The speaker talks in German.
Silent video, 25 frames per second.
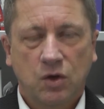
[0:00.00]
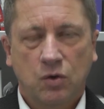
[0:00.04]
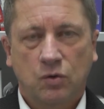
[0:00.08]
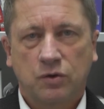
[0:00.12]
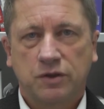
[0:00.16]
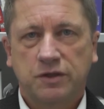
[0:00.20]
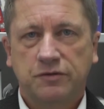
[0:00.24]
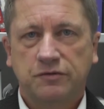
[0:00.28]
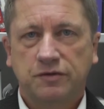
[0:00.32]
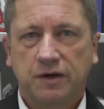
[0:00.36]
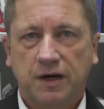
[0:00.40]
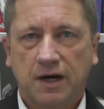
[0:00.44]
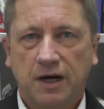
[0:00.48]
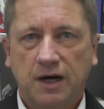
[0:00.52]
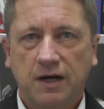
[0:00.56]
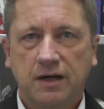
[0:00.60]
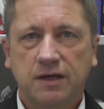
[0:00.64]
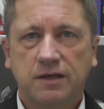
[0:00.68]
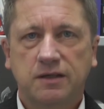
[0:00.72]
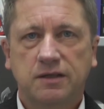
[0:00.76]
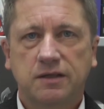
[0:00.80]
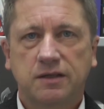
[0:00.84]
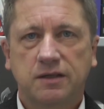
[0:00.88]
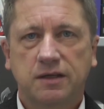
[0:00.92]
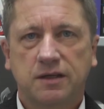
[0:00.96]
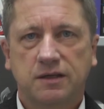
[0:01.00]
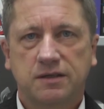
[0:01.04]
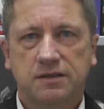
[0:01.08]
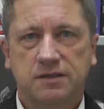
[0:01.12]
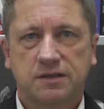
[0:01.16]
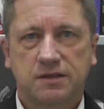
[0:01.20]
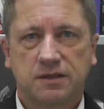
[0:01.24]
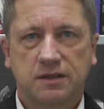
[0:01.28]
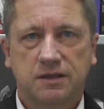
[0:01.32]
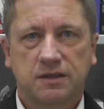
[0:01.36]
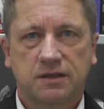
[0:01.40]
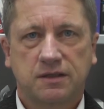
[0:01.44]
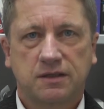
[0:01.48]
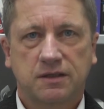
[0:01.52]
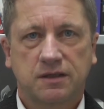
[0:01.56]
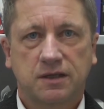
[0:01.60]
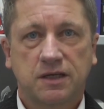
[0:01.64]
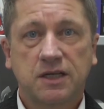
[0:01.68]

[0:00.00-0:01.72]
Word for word: Und die Frage, die jetzt äh,